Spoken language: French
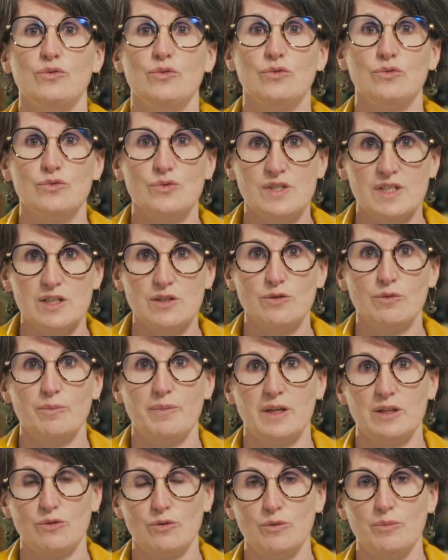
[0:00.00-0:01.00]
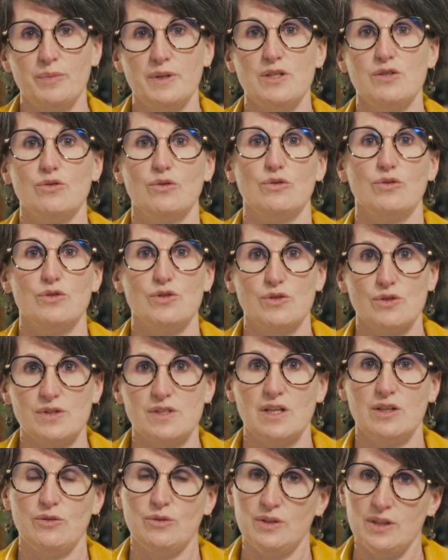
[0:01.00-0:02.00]
ne nous étions pas trompés sur le
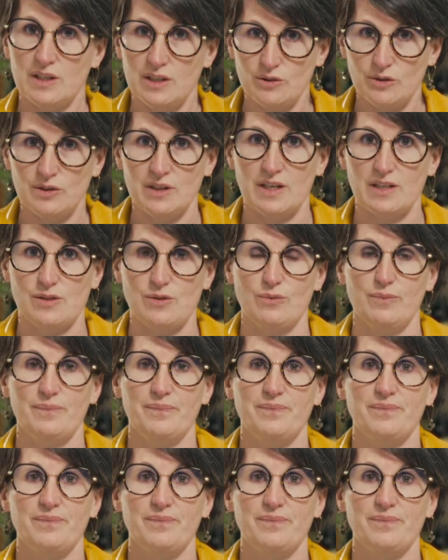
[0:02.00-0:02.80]
sens à donner à notre action.